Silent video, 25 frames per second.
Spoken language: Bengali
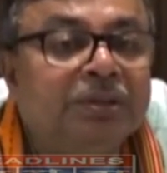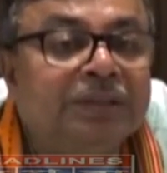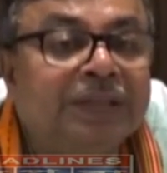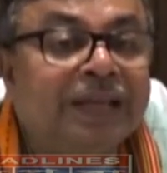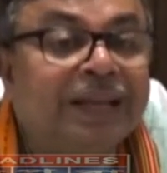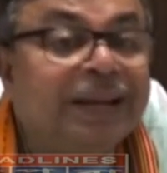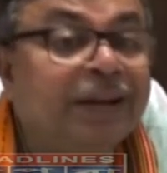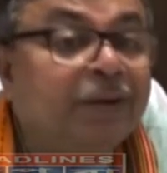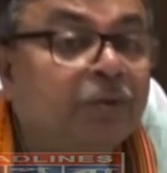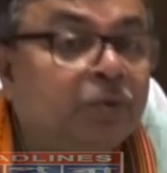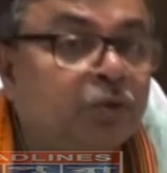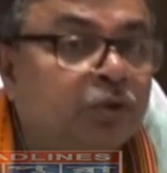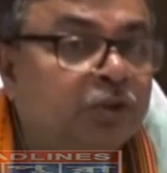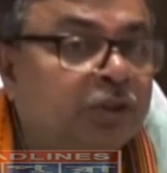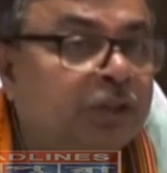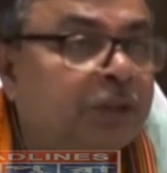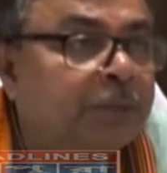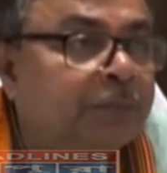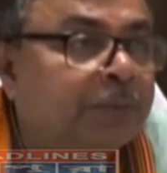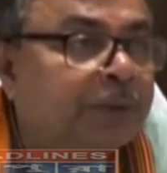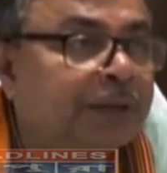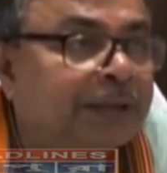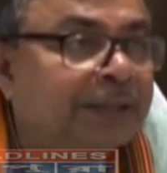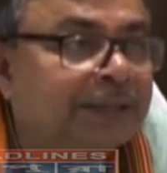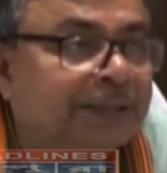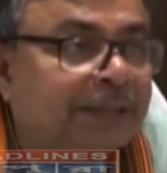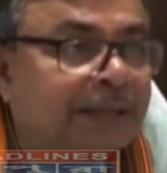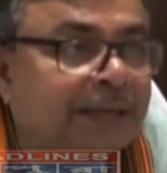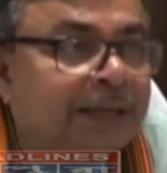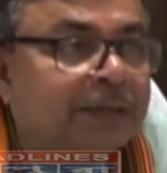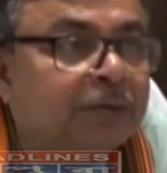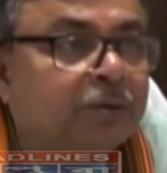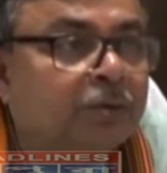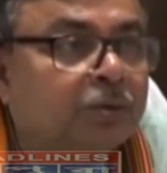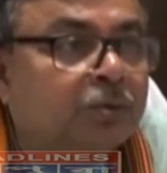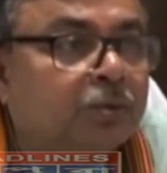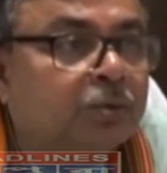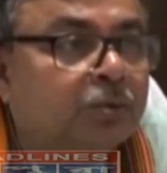তারা করতেই পারে তারা
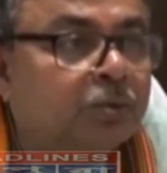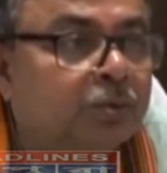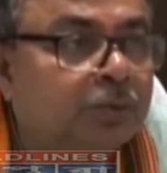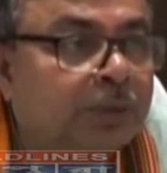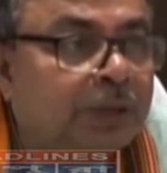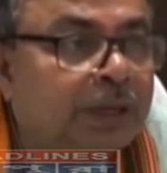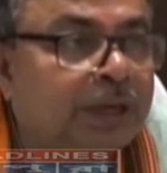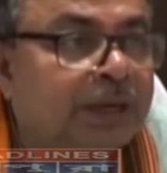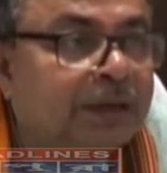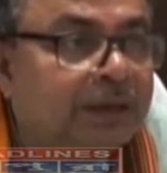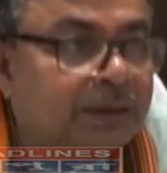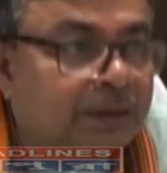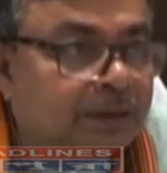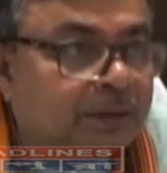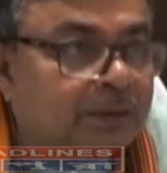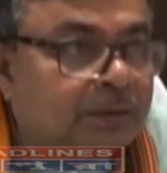তো ক্ষুধার